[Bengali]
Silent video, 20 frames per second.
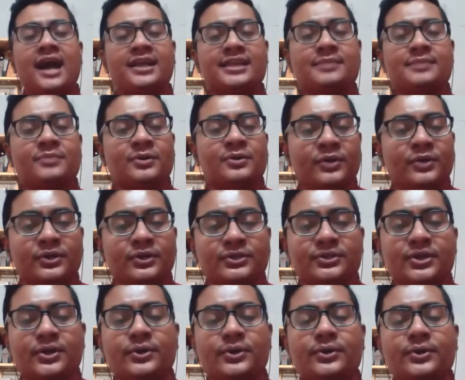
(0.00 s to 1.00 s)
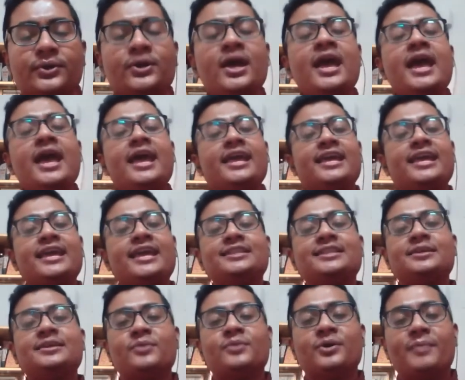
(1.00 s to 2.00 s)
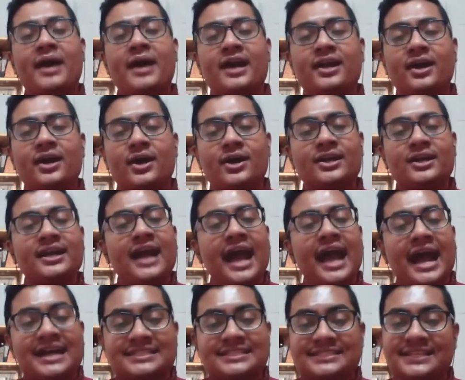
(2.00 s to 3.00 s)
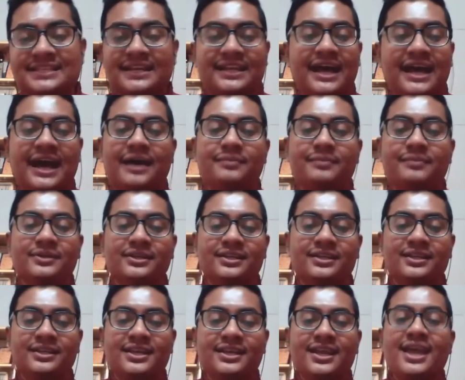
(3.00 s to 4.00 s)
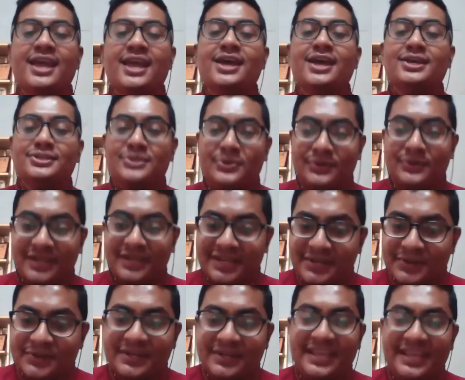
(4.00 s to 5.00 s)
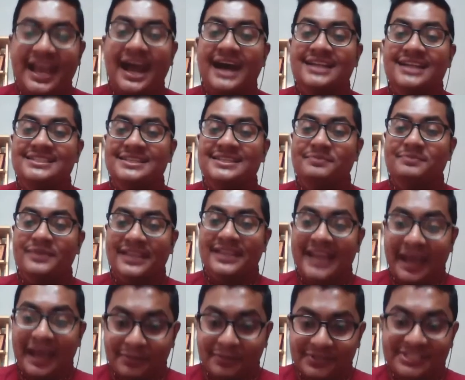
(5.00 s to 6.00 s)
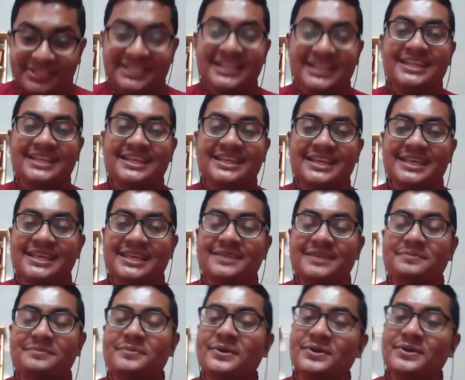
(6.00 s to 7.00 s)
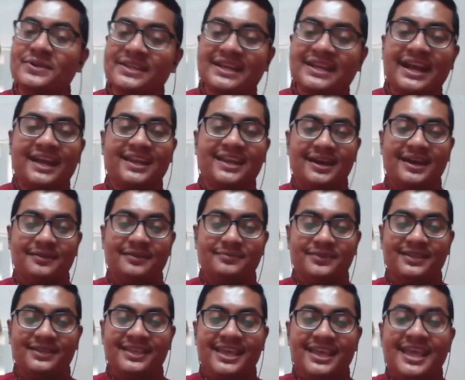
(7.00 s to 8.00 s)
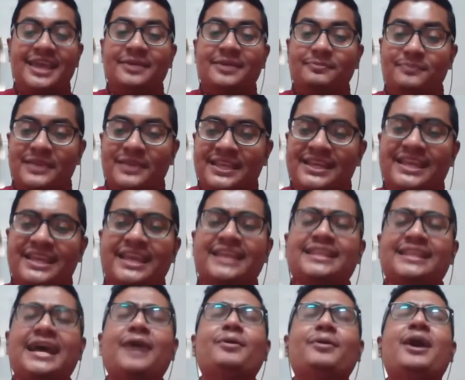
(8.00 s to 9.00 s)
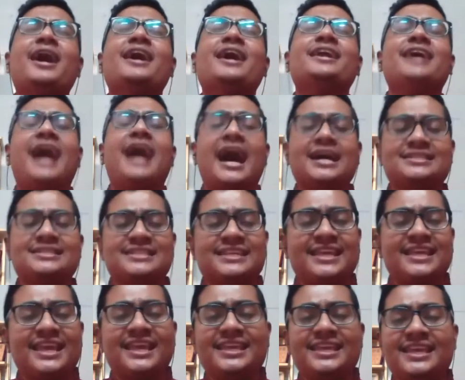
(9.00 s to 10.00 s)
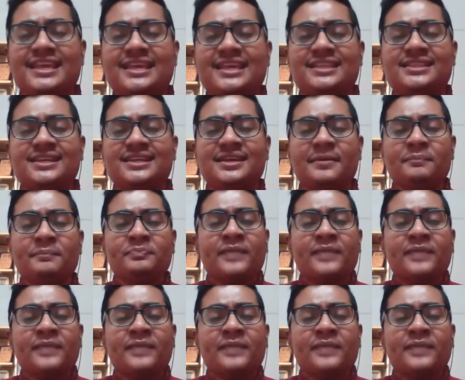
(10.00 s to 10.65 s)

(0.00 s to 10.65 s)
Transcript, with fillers: হাঁকিব বন্ধু ঈদ মোবারক আসসালাম ঠোঁটে ঠুটে আজ বিলাব শিরিনি ফুল কালাম বিলিয়ে দেওয়ার আজকে ঈদ